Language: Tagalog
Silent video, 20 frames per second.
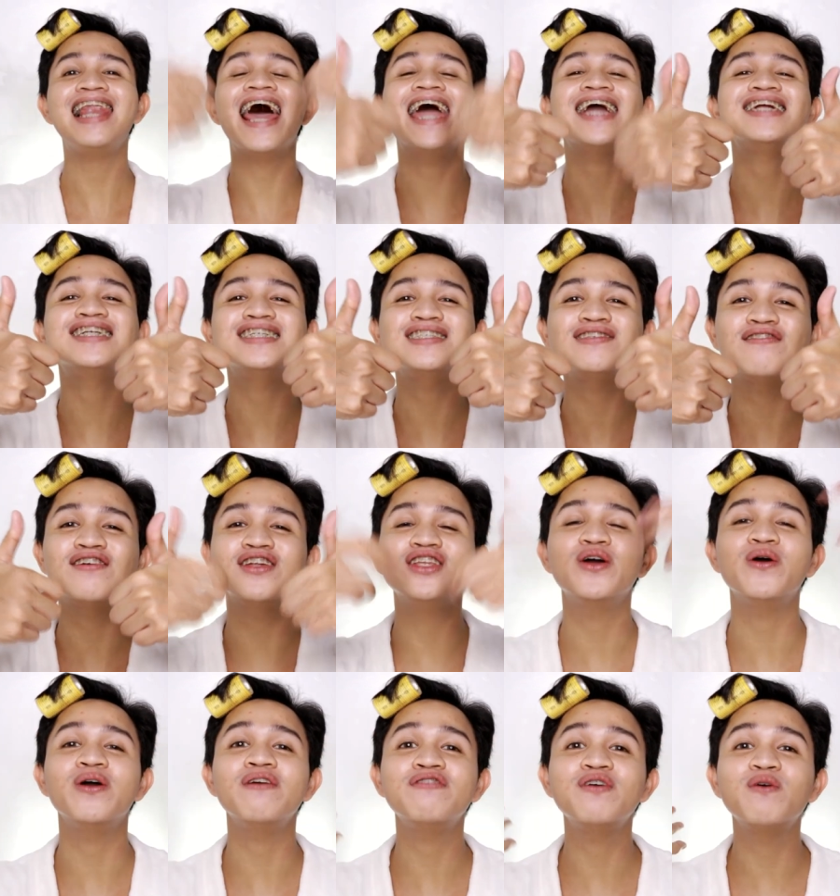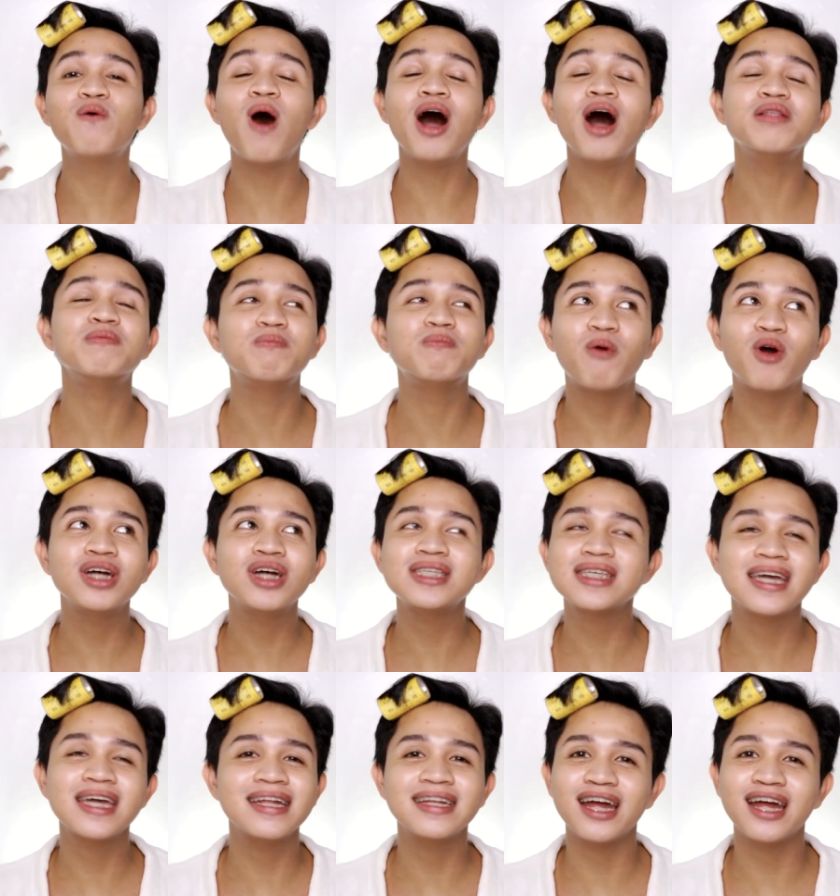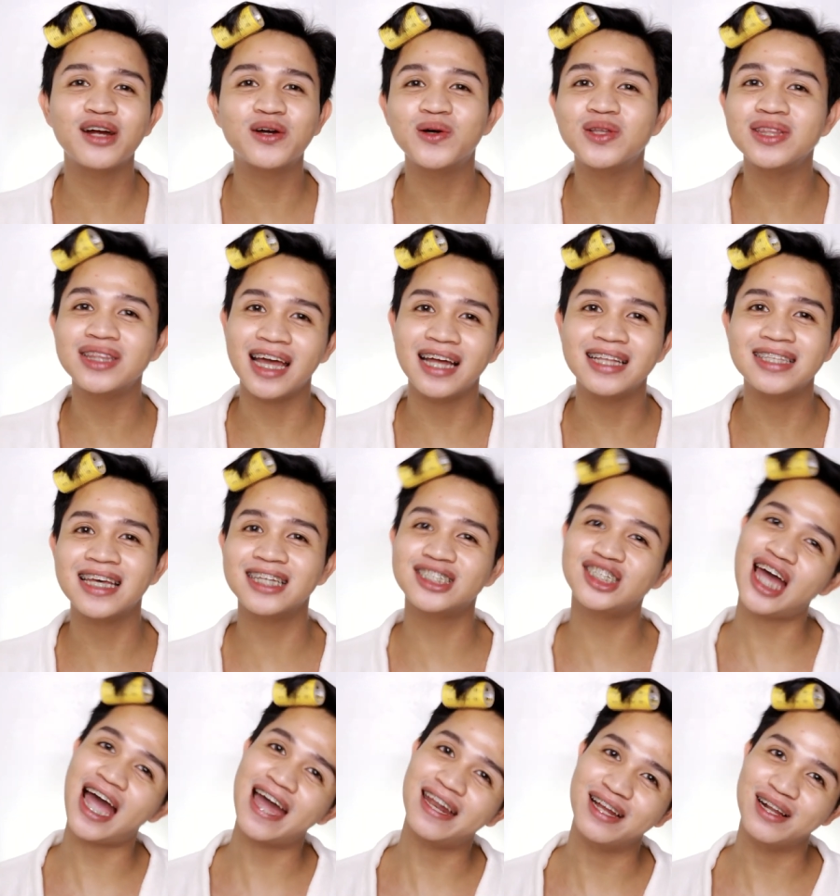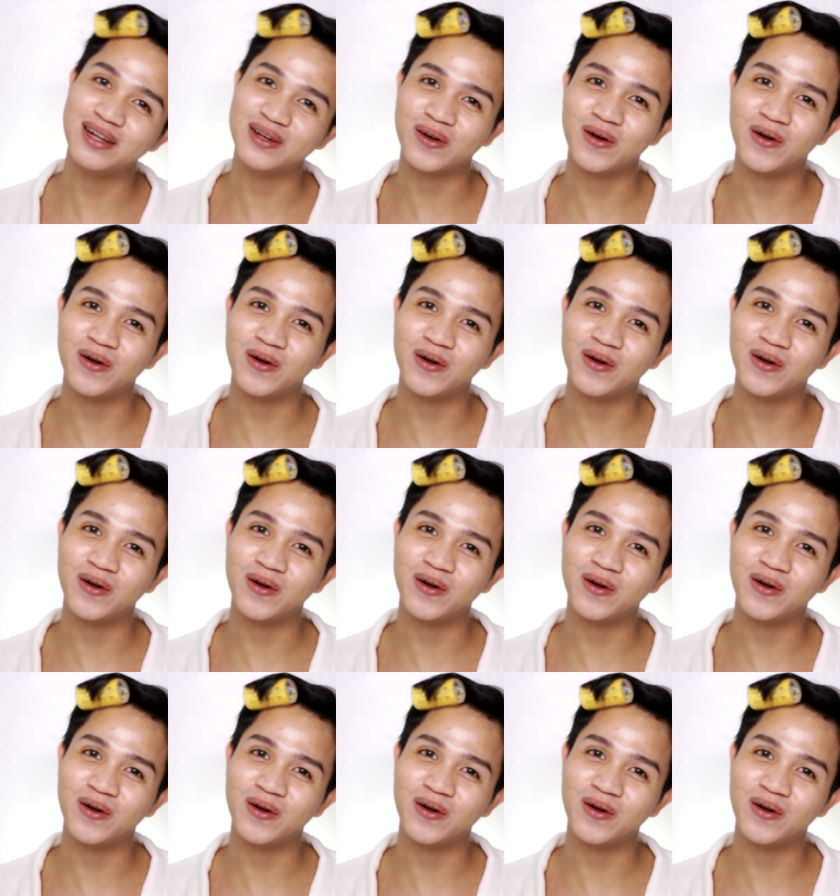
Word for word: Like this video if you want more skincare content sa channel